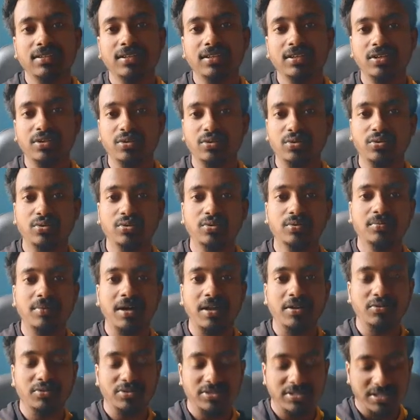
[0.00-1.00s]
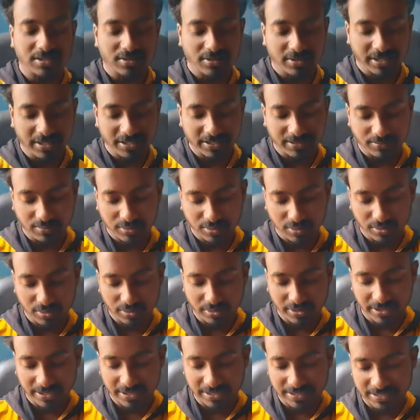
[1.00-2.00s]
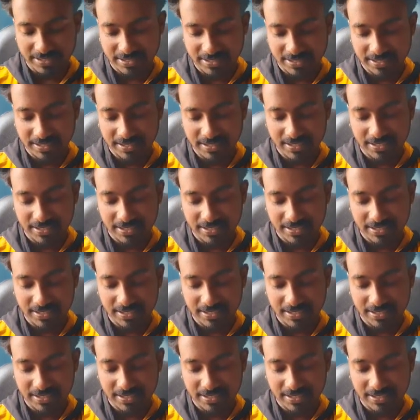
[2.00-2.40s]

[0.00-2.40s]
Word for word: একটু মানুষটা অনেক ভুল হয়ে গেছে